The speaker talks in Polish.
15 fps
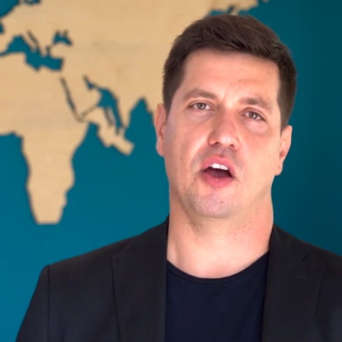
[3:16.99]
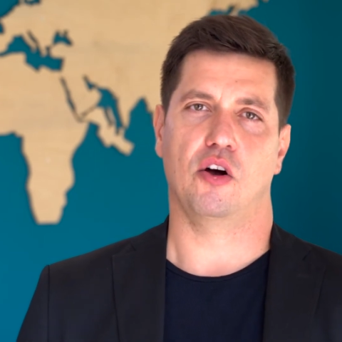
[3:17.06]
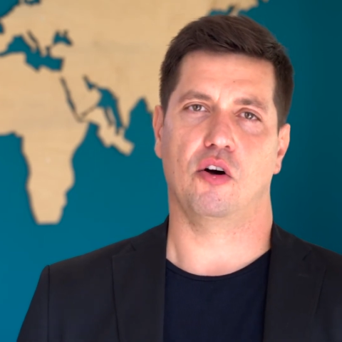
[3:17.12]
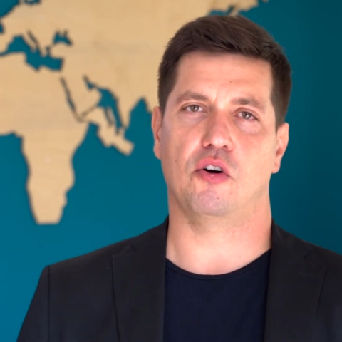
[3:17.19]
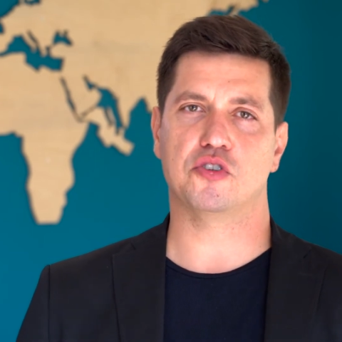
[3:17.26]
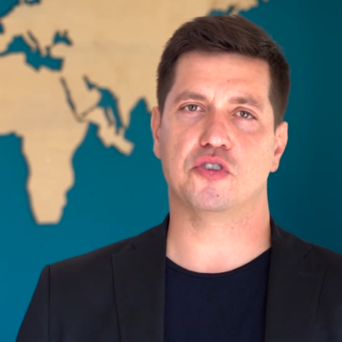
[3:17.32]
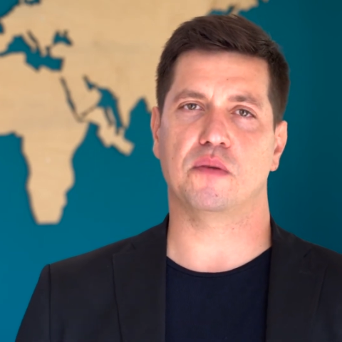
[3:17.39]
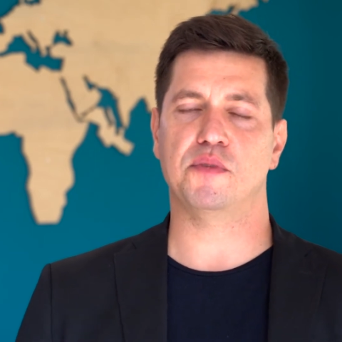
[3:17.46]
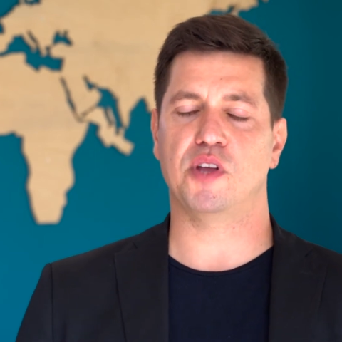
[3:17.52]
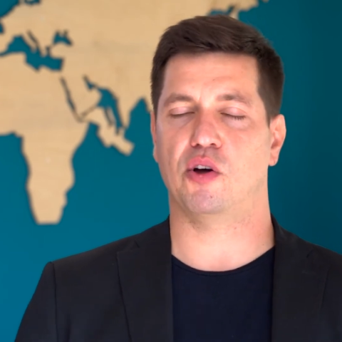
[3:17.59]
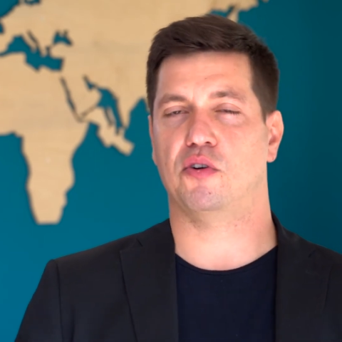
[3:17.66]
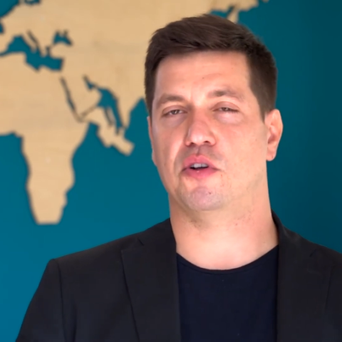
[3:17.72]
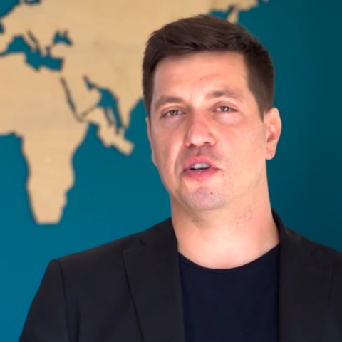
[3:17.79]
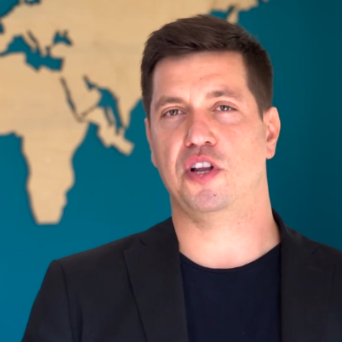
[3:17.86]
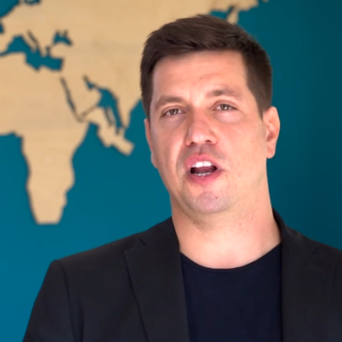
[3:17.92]
Osobne
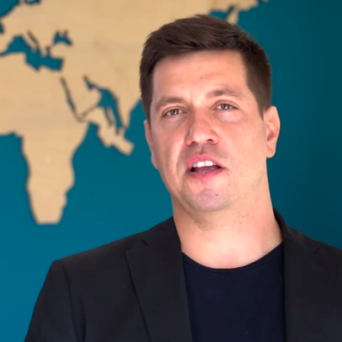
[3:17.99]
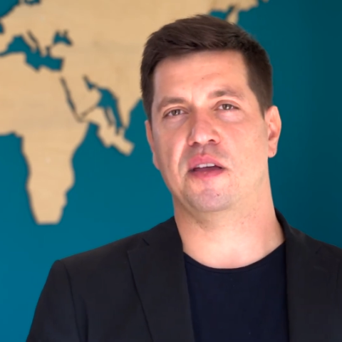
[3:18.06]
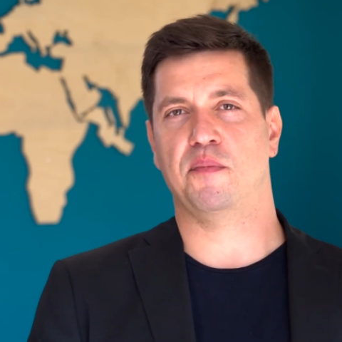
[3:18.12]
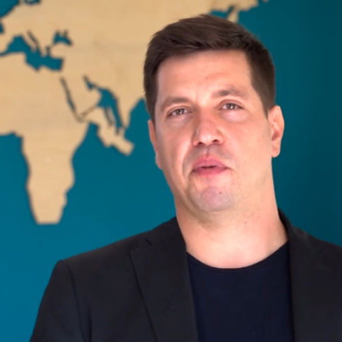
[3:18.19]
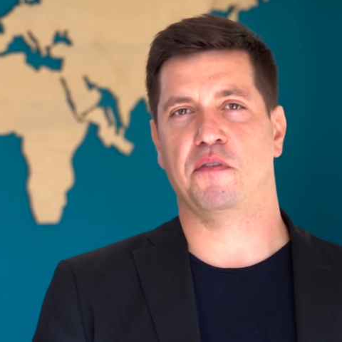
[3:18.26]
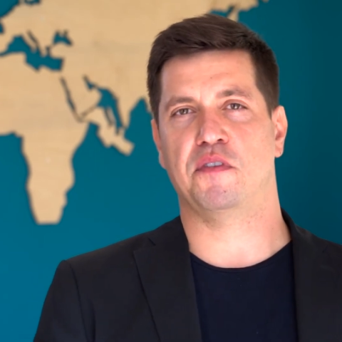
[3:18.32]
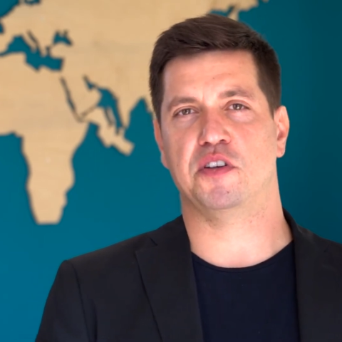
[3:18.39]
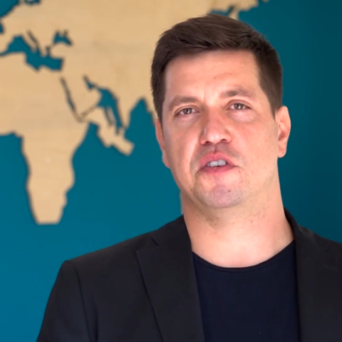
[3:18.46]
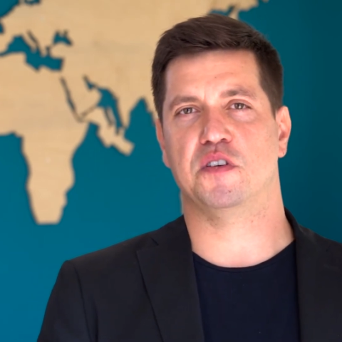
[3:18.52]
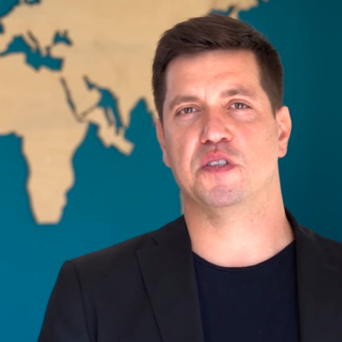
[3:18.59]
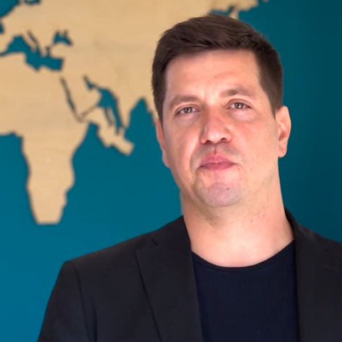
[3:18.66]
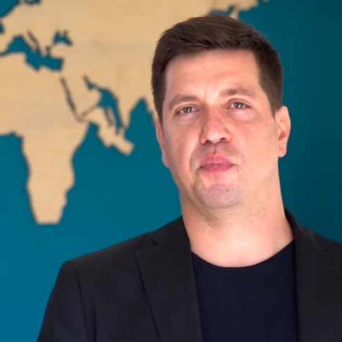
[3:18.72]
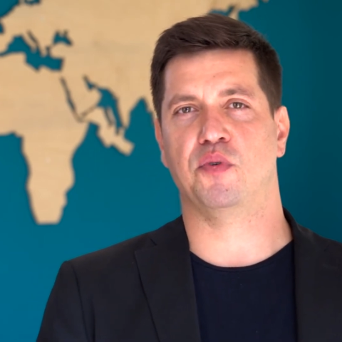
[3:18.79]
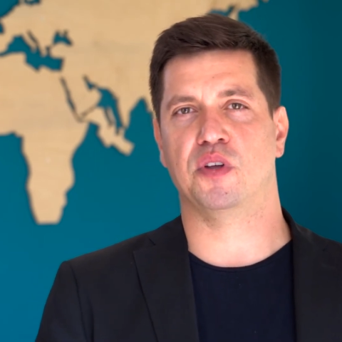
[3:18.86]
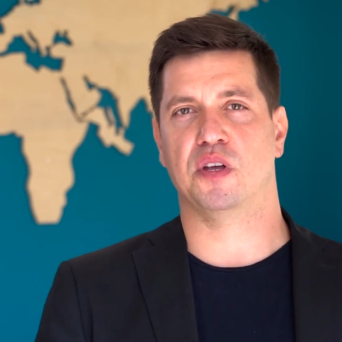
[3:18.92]
określenie powieści
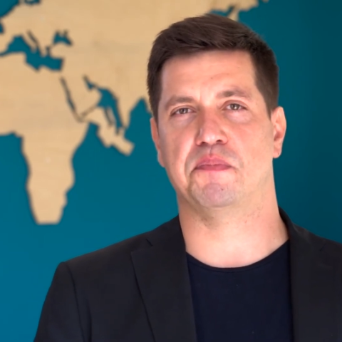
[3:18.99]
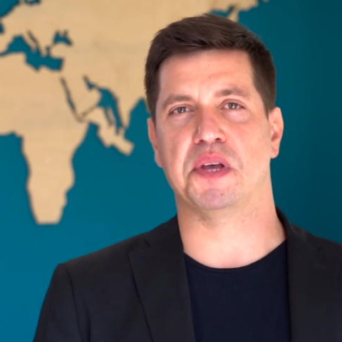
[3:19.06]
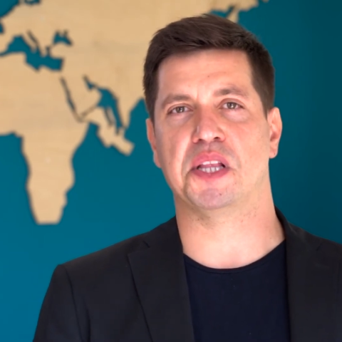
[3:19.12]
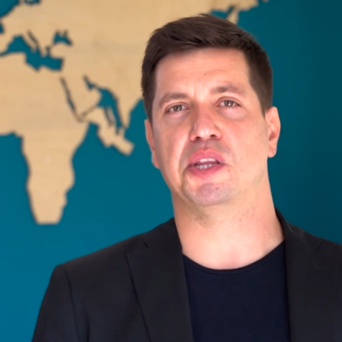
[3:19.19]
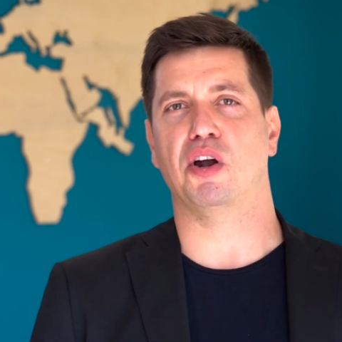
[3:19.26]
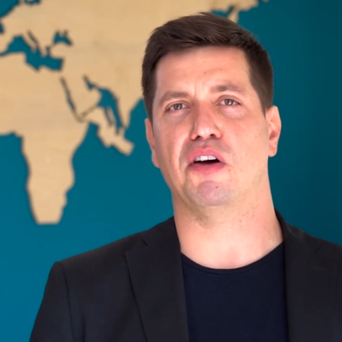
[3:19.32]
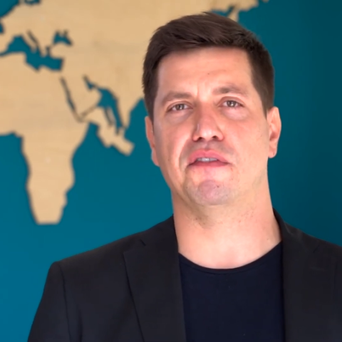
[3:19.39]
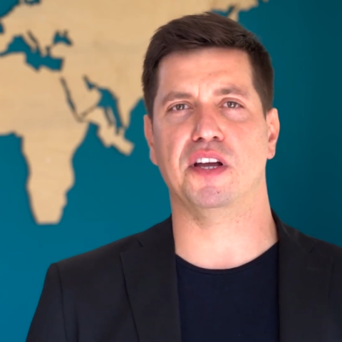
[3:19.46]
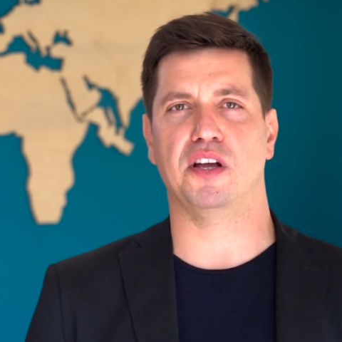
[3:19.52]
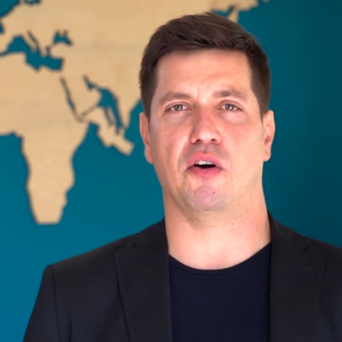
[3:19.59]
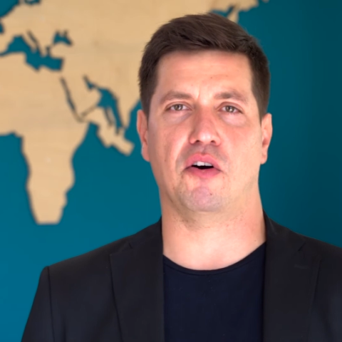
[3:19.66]
wspólnych piętrowych